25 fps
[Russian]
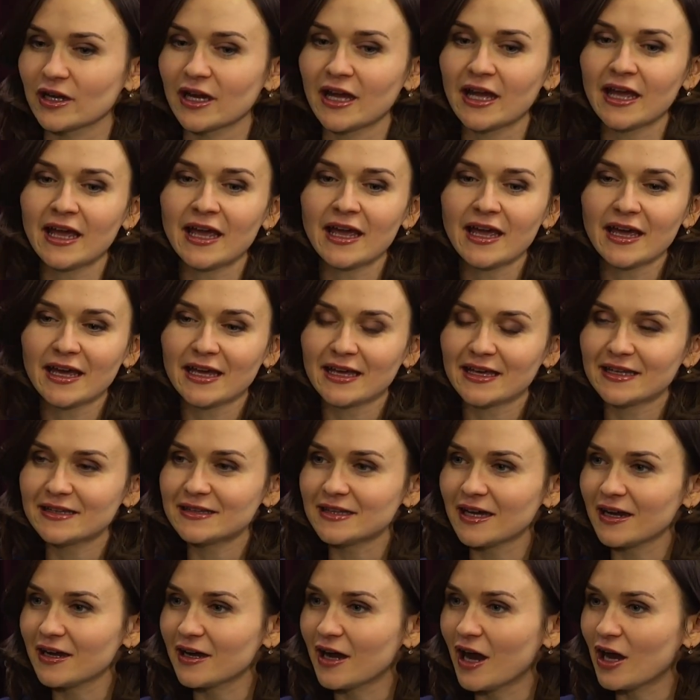mm -hmm.
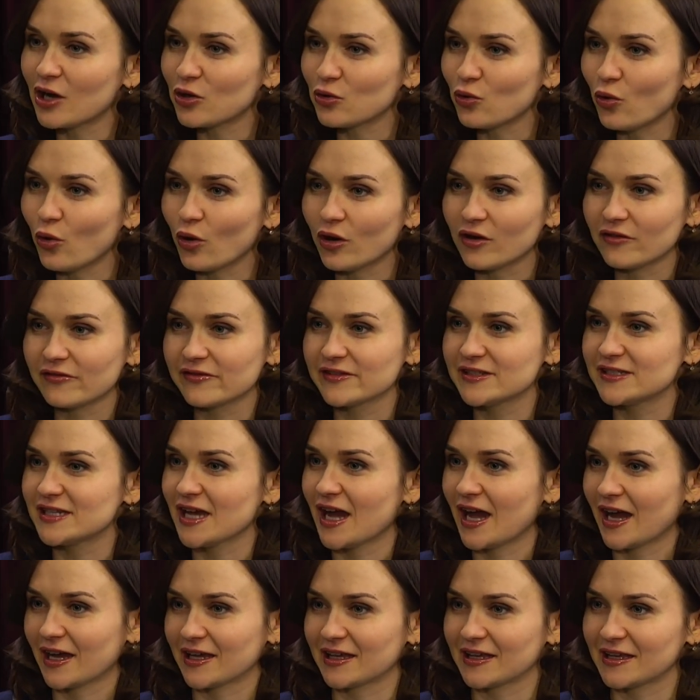это горох
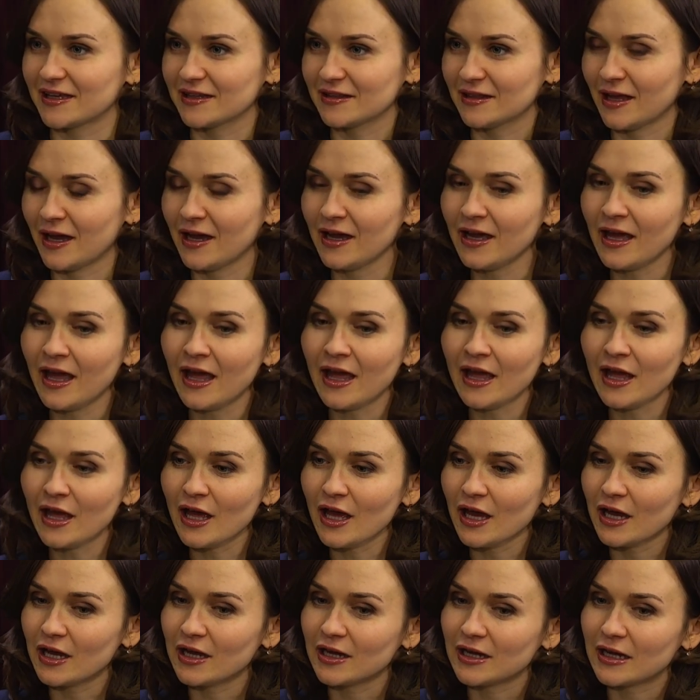всякий, да.
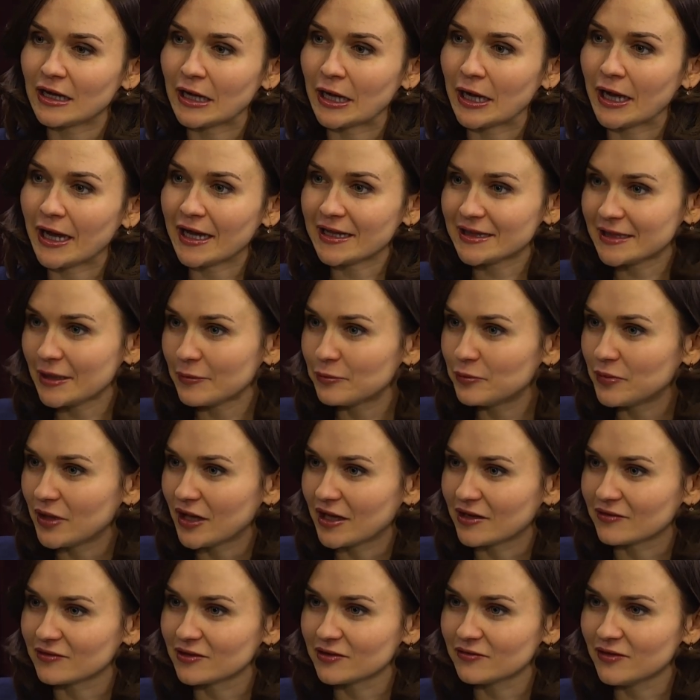А, это
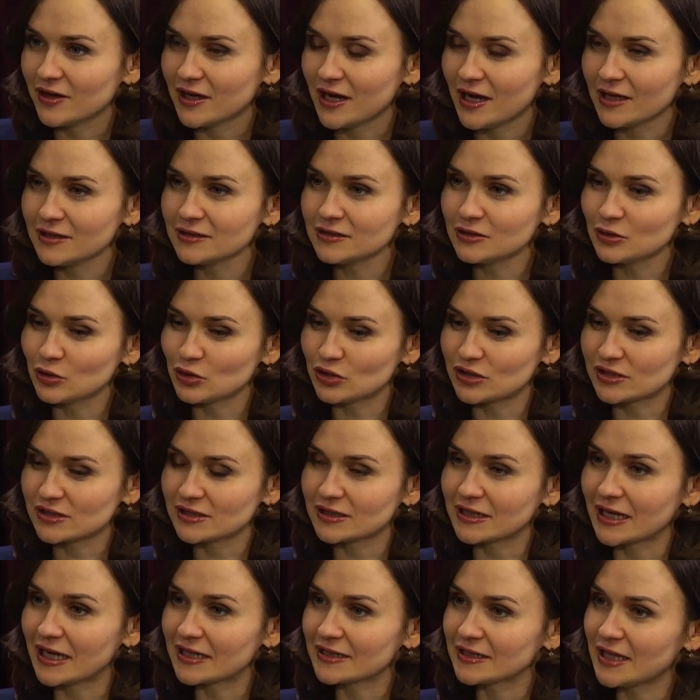первый вариант, то есть
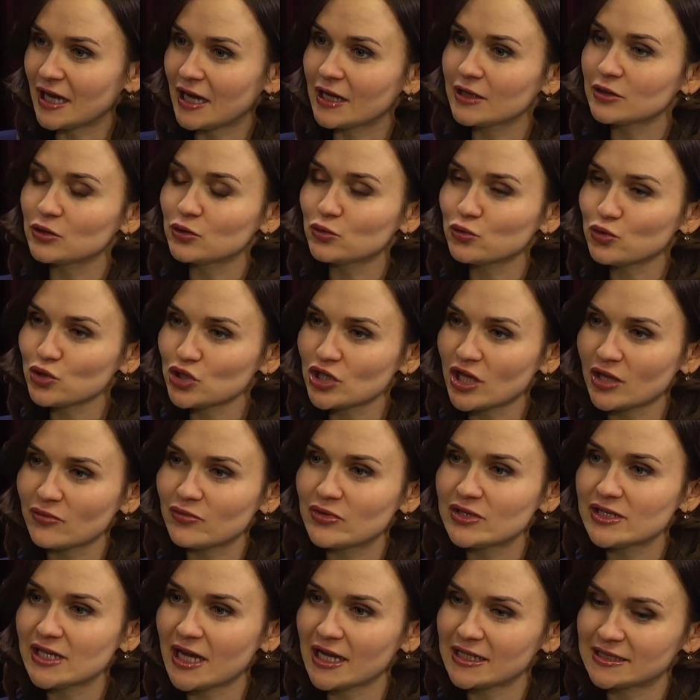когда нужно
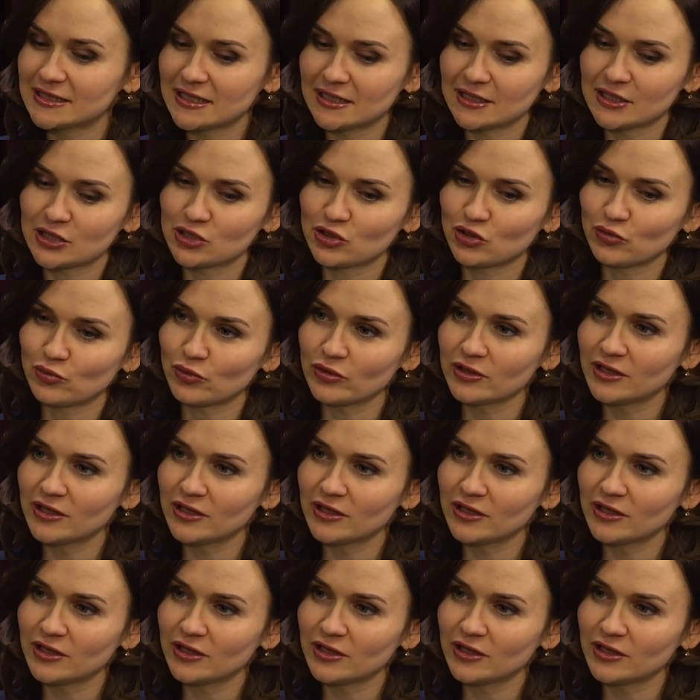обязательно, чтобы